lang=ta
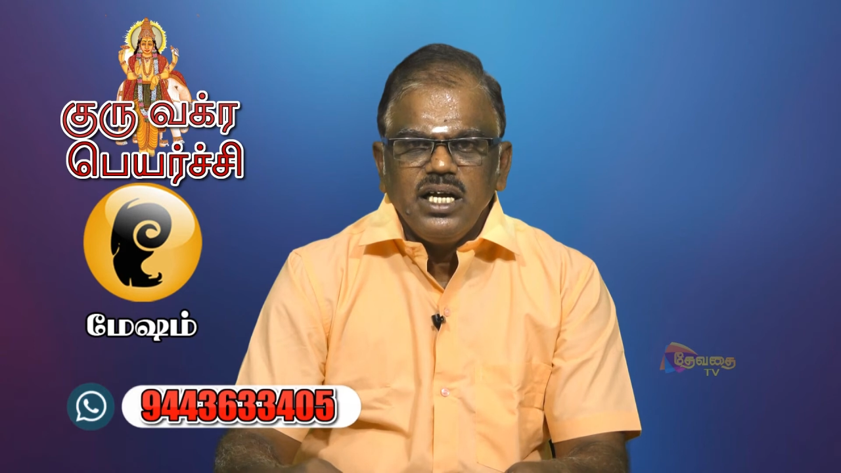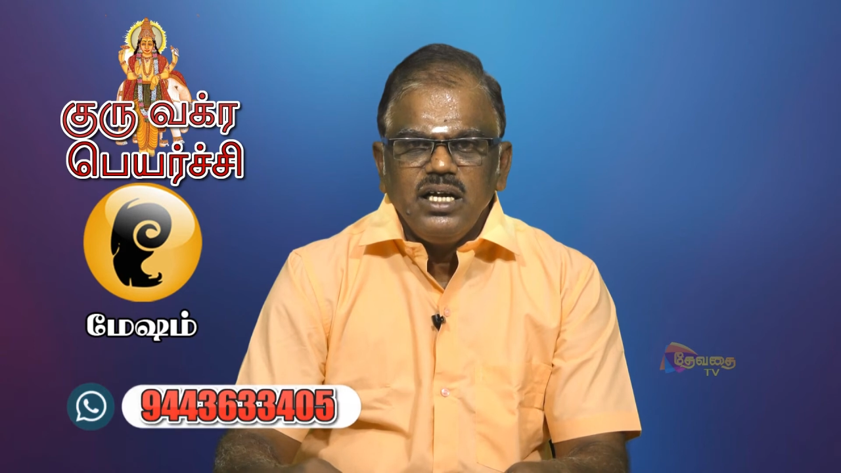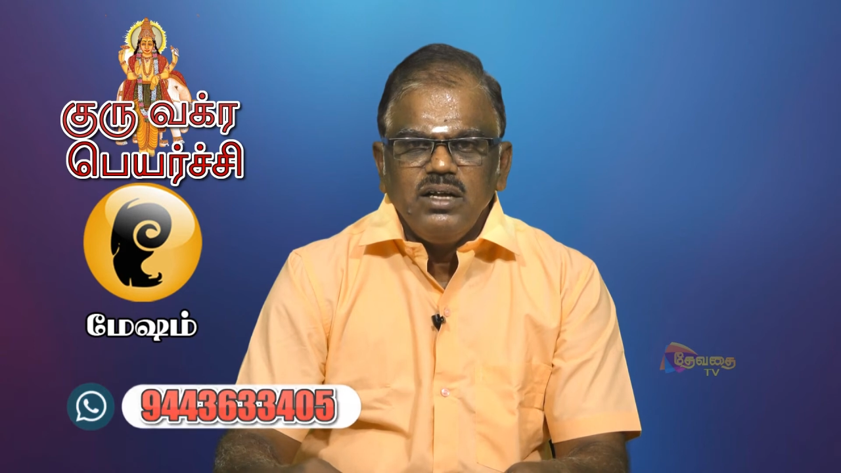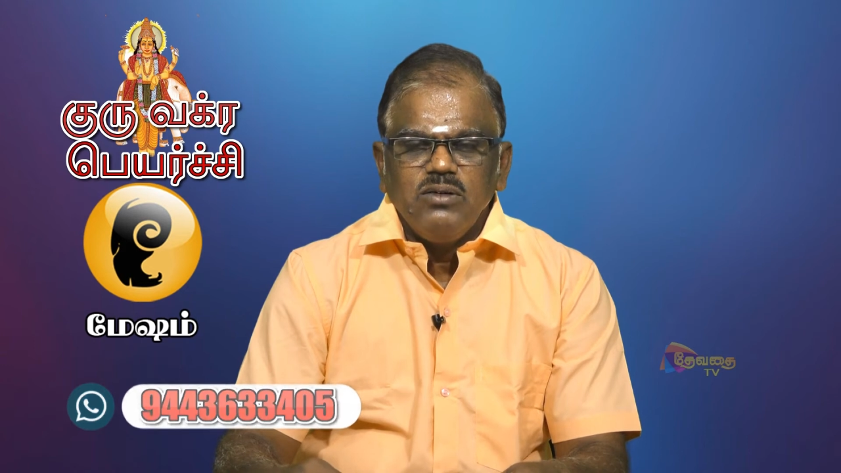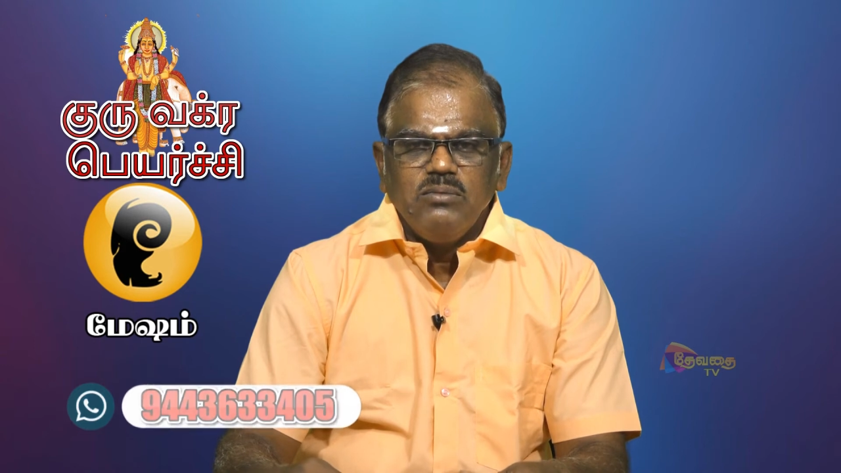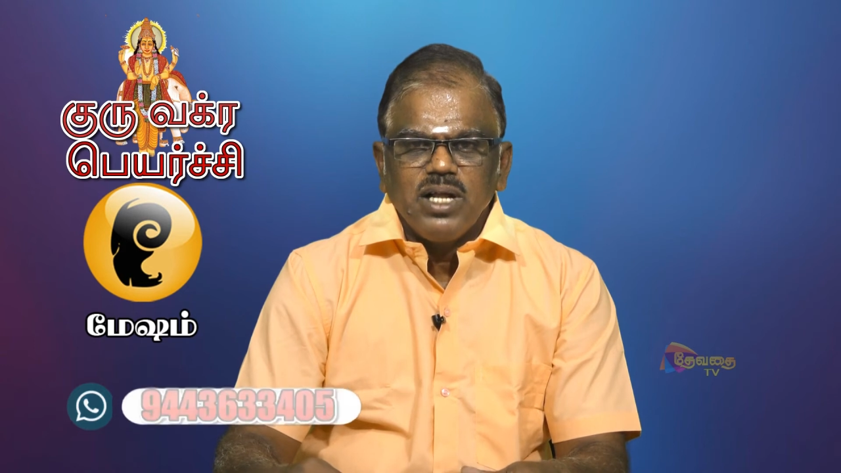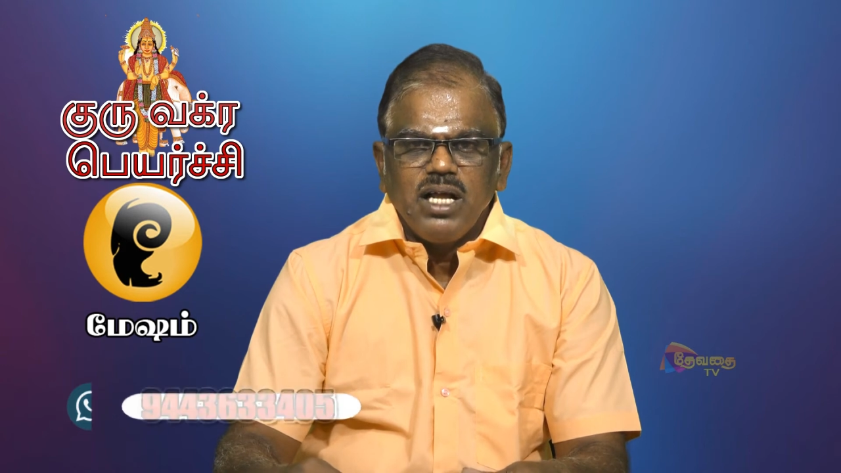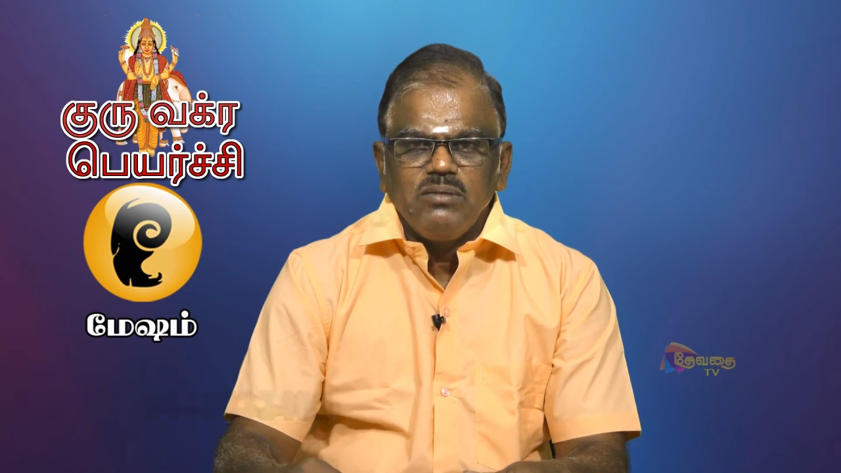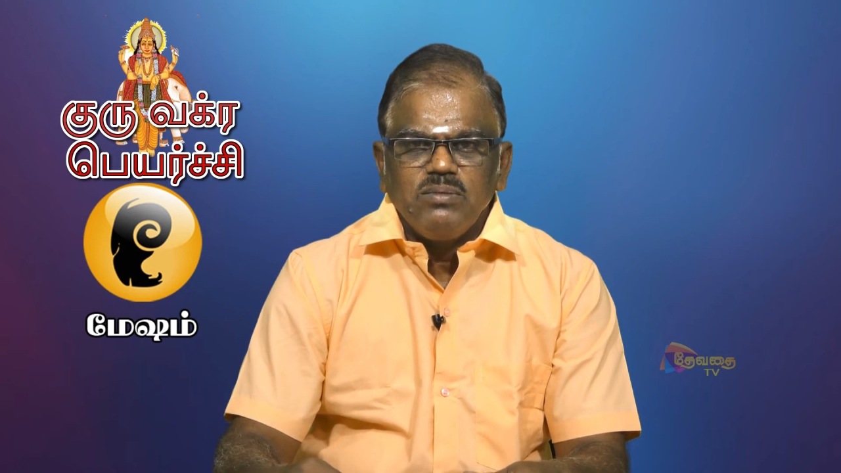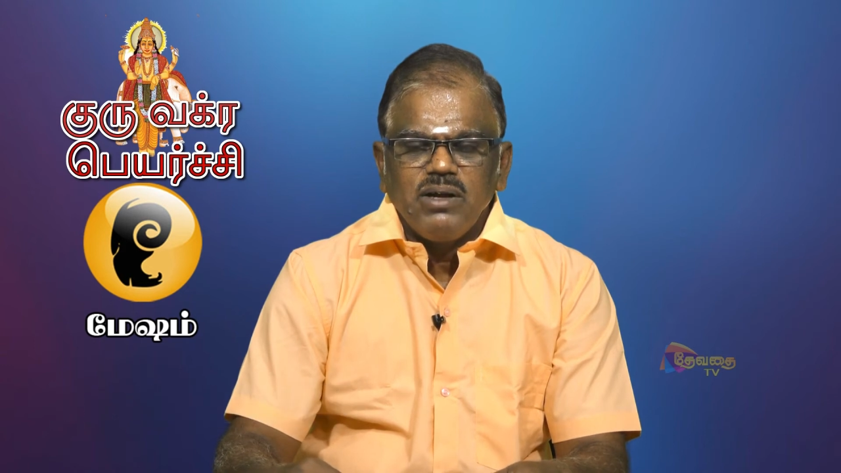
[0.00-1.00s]
ஏழு
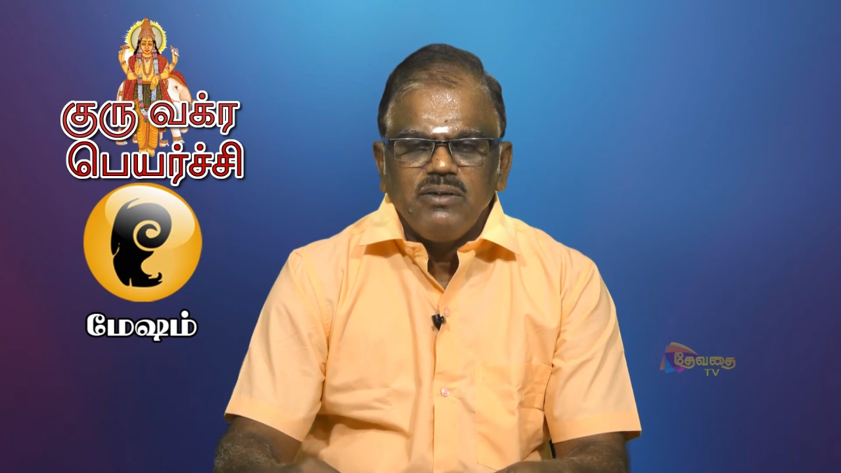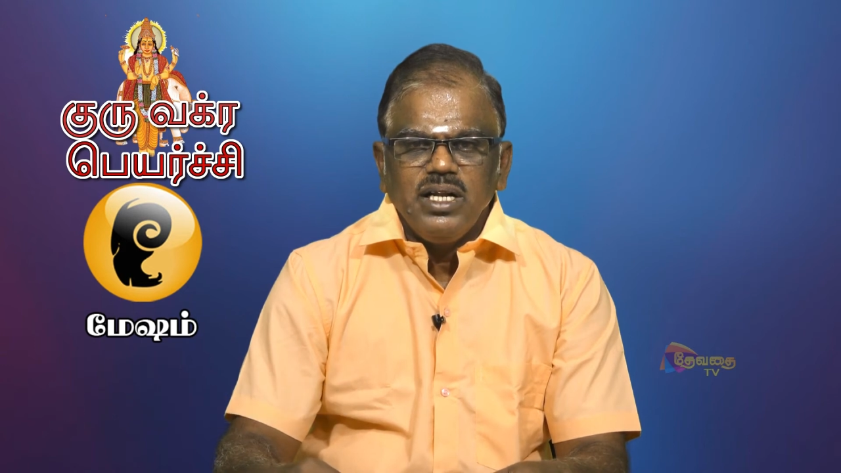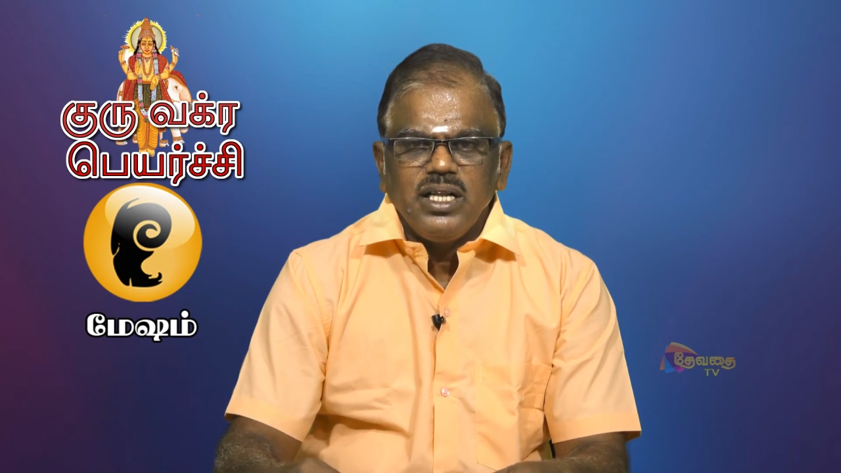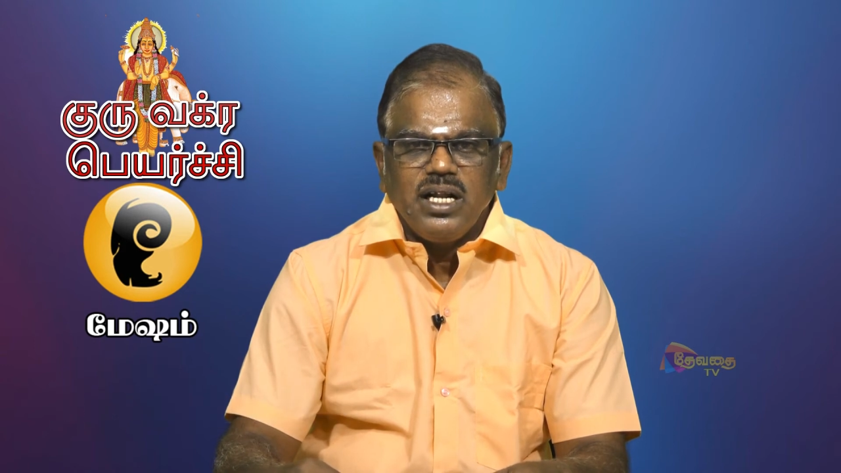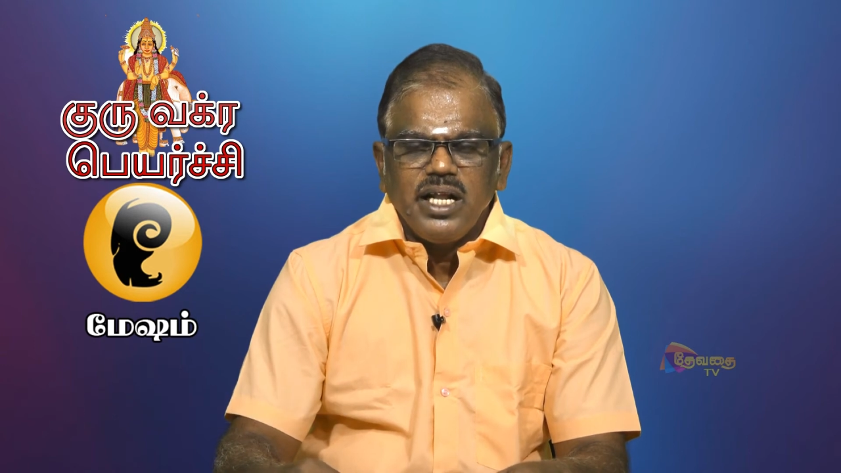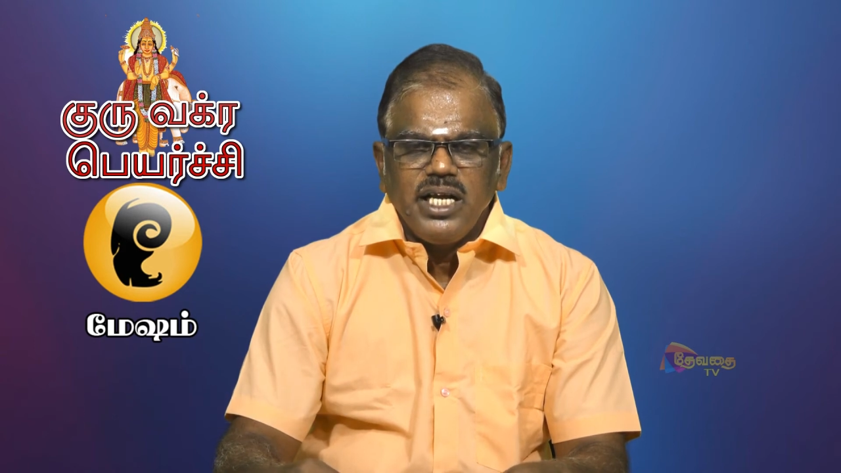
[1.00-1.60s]
ஒன்பதாவது பார்வையில் தனது